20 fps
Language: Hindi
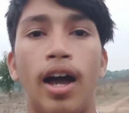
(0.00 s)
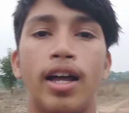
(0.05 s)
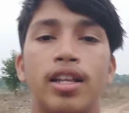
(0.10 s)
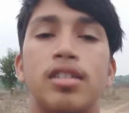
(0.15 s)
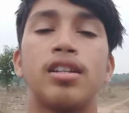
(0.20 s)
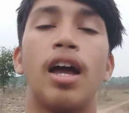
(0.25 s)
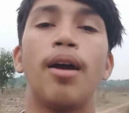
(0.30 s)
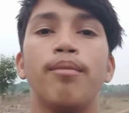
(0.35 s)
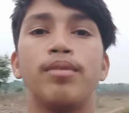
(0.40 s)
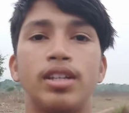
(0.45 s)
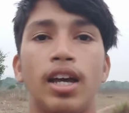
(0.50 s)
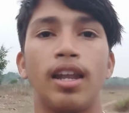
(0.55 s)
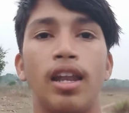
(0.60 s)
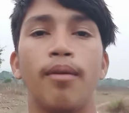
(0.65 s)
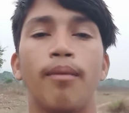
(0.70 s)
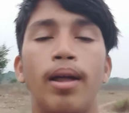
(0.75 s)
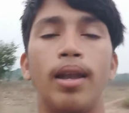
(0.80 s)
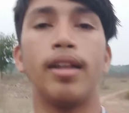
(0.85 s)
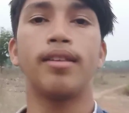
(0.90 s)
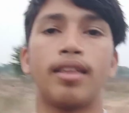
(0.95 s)
आज हम जाने
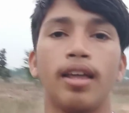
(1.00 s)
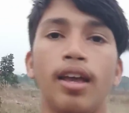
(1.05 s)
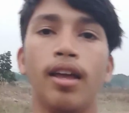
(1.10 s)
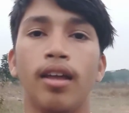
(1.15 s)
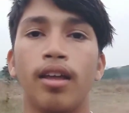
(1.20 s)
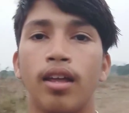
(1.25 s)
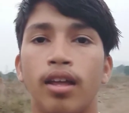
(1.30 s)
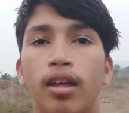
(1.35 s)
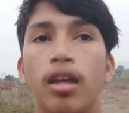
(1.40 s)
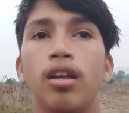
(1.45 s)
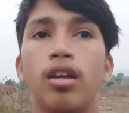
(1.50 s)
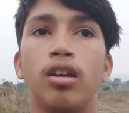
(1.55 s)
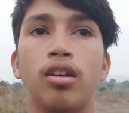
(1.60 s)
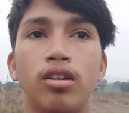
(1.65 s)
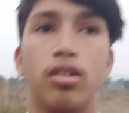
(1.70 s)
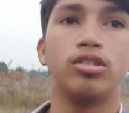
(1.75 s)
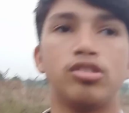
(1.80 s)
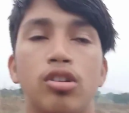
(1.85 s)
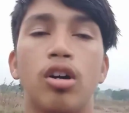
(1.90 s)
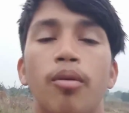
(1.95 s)
वाले थे
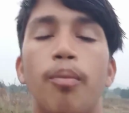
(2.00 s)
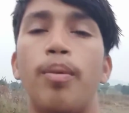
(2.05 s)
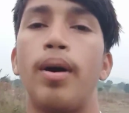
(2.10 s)
जो